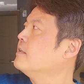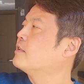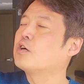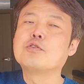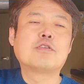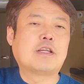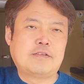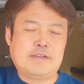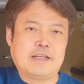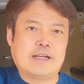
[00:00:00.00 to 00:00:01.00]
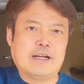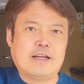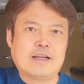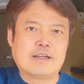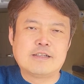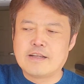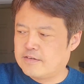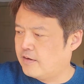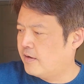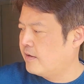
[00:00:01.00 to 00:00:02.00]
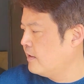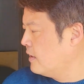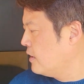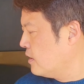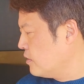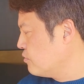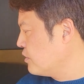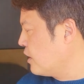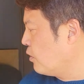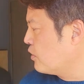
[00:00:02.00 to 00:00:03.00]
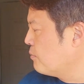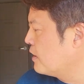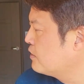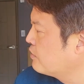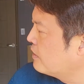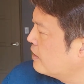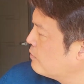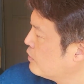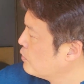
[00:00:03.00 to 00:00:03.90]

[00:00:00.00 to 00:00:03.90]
천으로 돼 있으니까 그래서 우리가 어떤 방식으로 했냐면